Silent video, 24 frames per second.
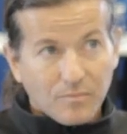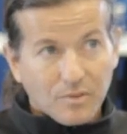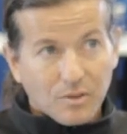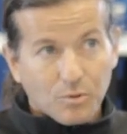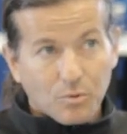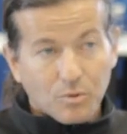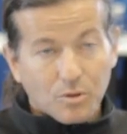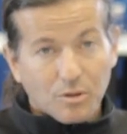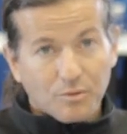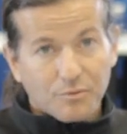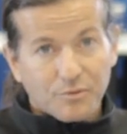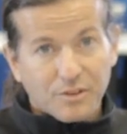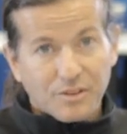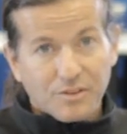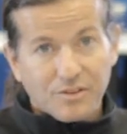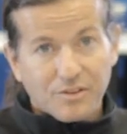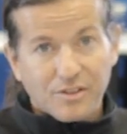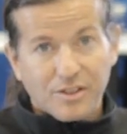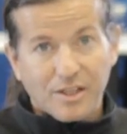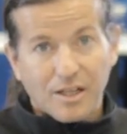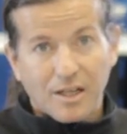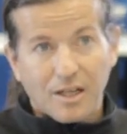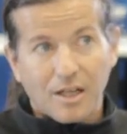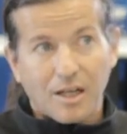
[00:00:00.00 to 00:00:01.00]
Donc, en
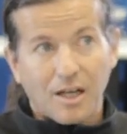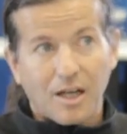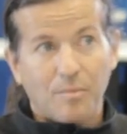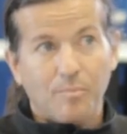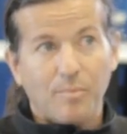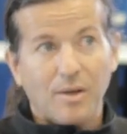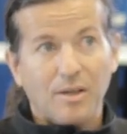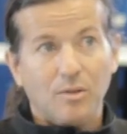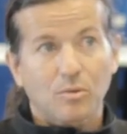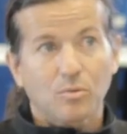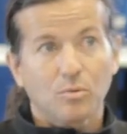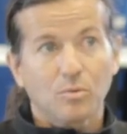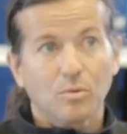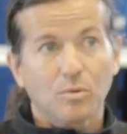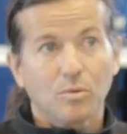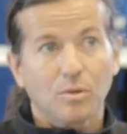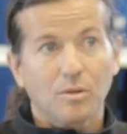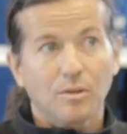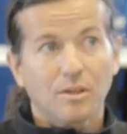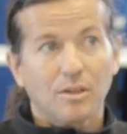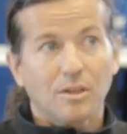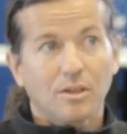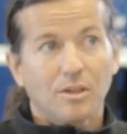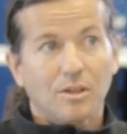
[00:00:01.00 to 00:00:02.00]
fait, il y a un
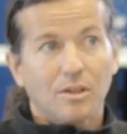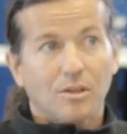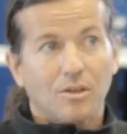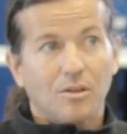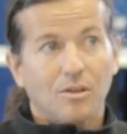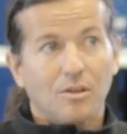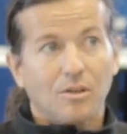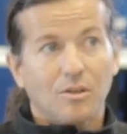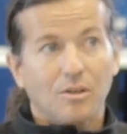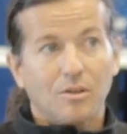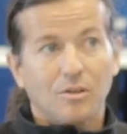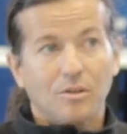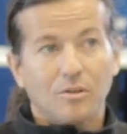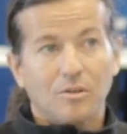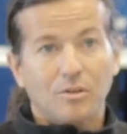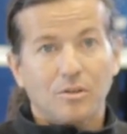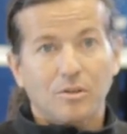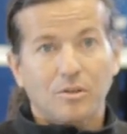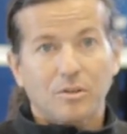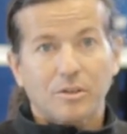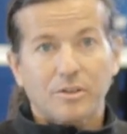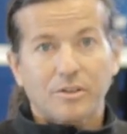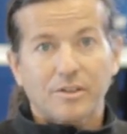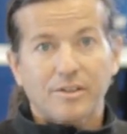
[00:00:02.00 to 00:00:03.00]
parcours euh,
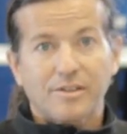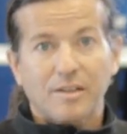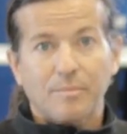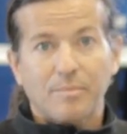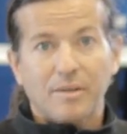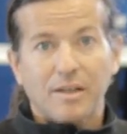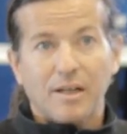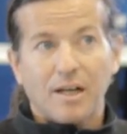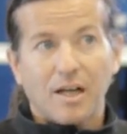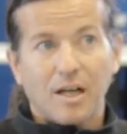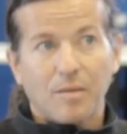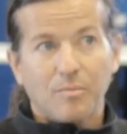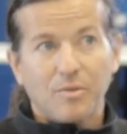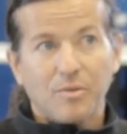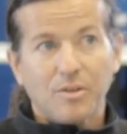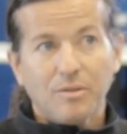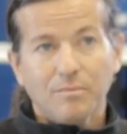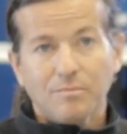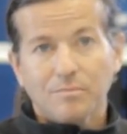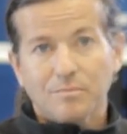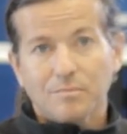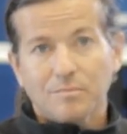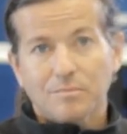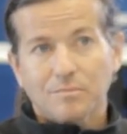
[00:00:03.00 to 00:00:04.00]
qui s'appelle AMI,
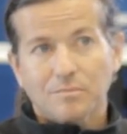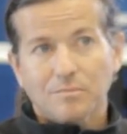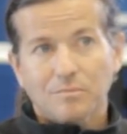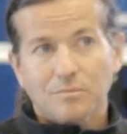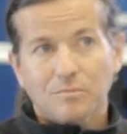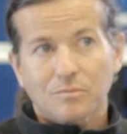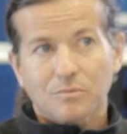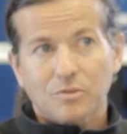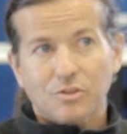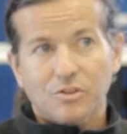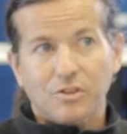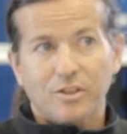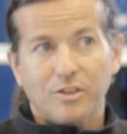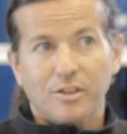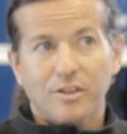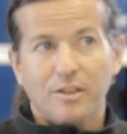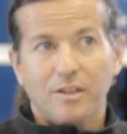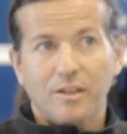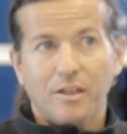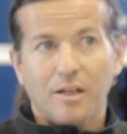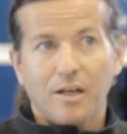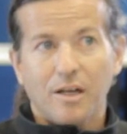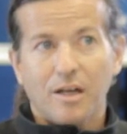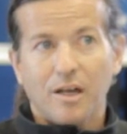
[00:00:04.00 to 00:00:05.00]

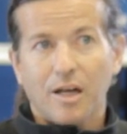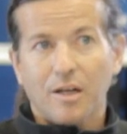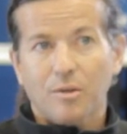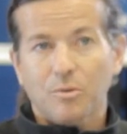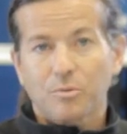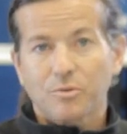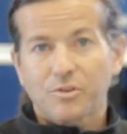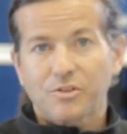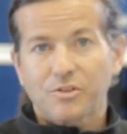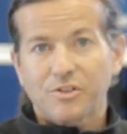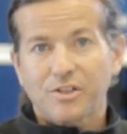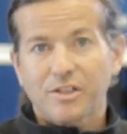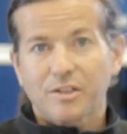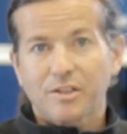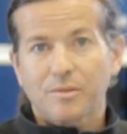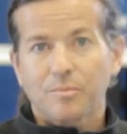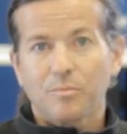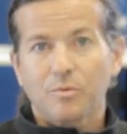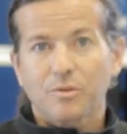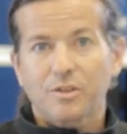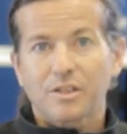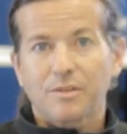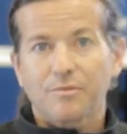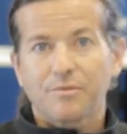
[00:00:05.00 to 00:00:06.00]
c'est acoustique
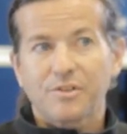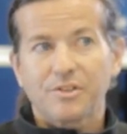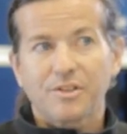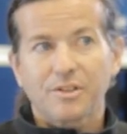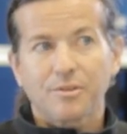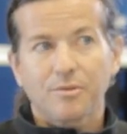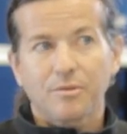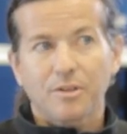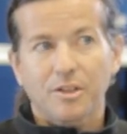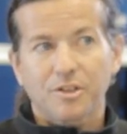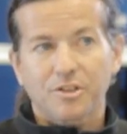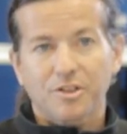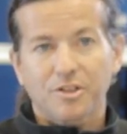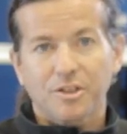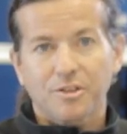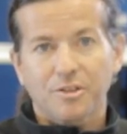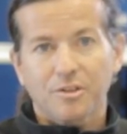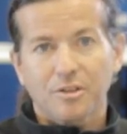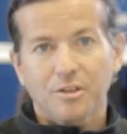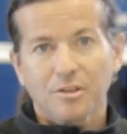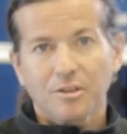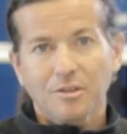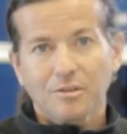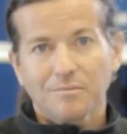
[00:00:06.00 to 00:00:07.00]
multiphysique de
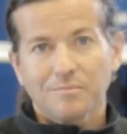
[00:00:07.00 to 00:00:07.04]
l'ingénieur,